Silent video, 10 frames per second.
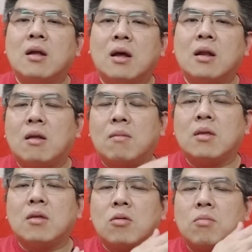那你
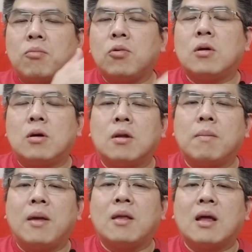们去不同的
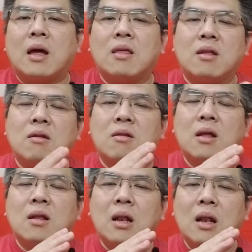平台，只是
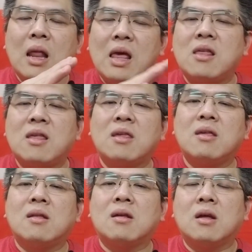它类
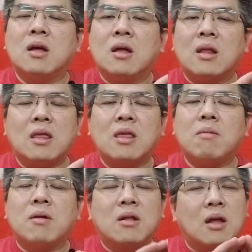似的，它基
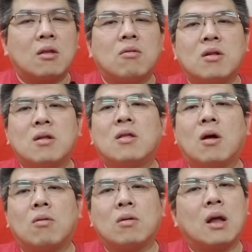本上都是
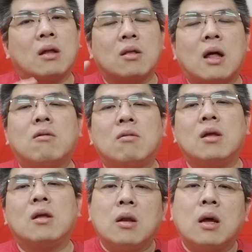同样道理。
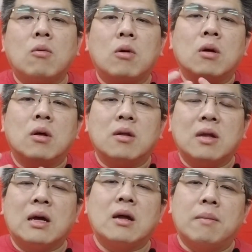那我
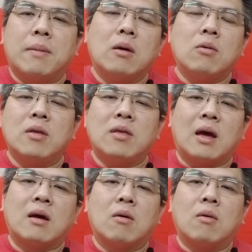下个礼拜会讲
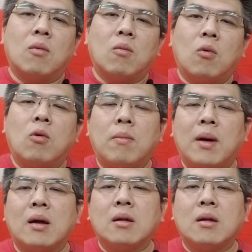沃尔玛，